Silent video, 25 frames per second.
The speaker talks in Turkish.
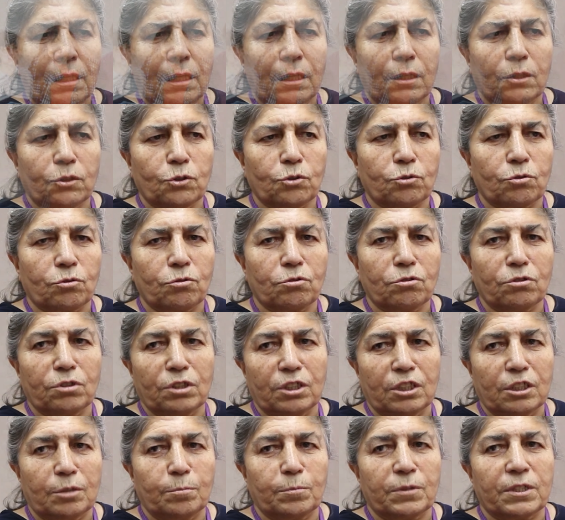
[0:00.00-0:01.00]
Ağustos'un
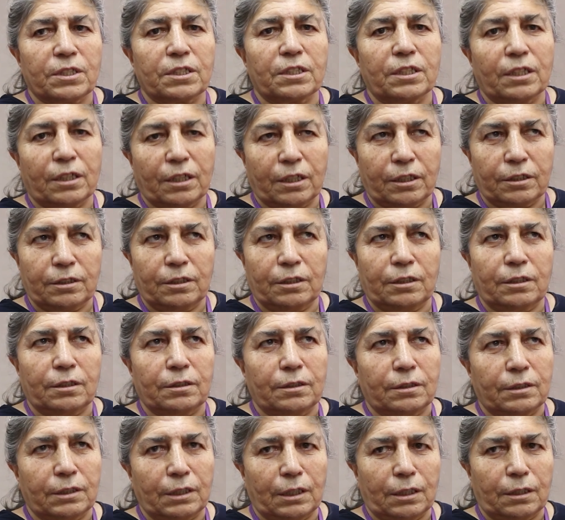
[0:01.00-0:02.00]
20'sine
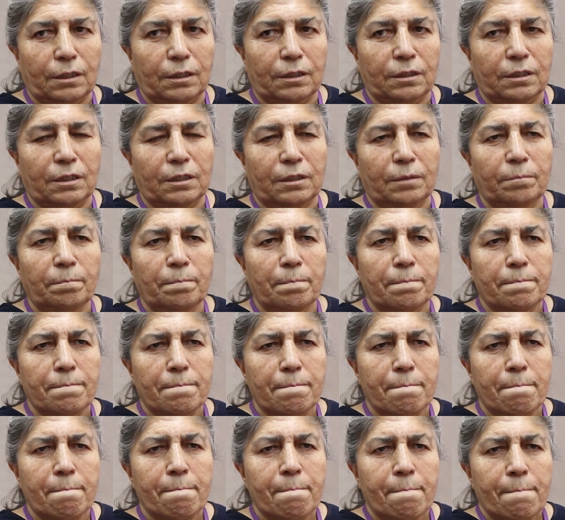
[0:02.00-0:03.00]
kadardı zannederim.
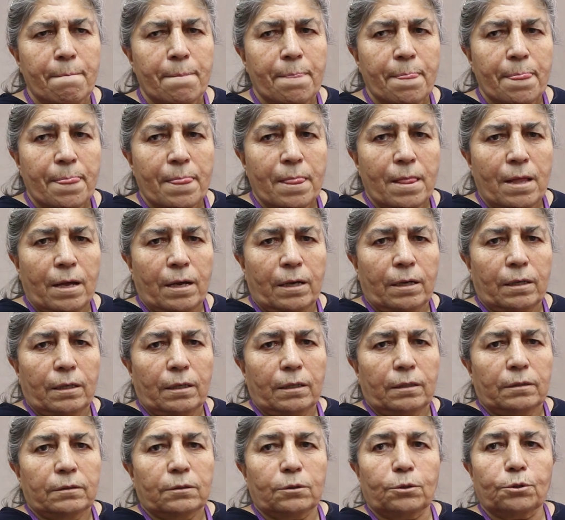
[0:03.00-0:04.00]

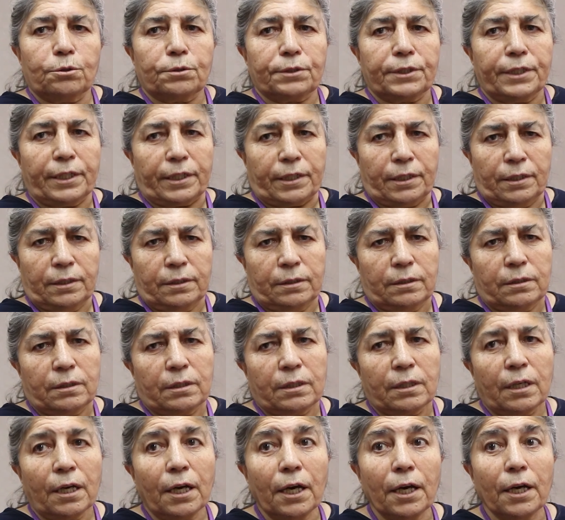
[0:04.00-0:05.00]
Orada
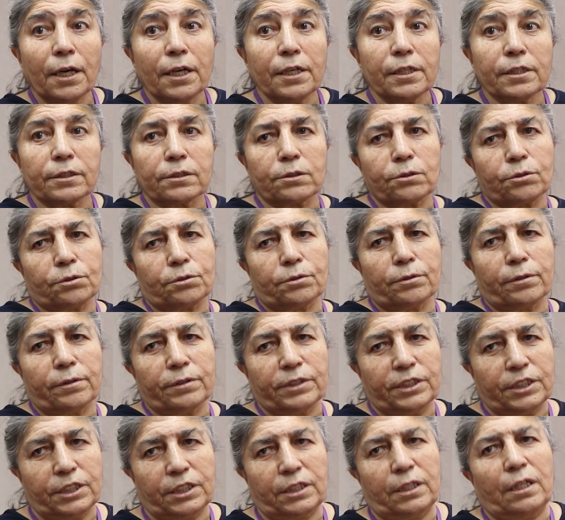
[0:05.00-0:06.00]
her türlü
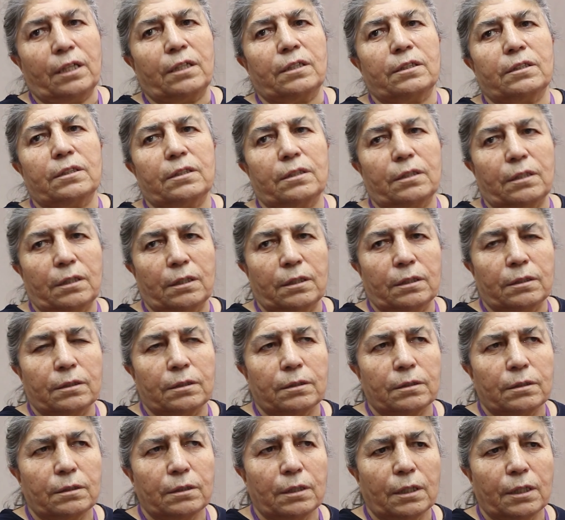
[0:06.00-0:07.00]
işkenceyi
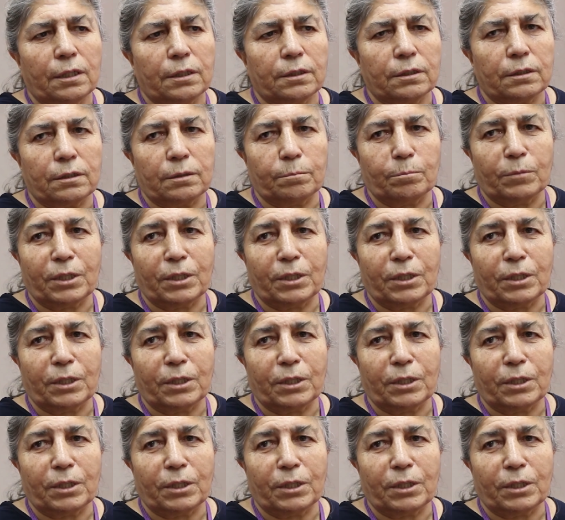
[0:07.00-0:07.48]
yani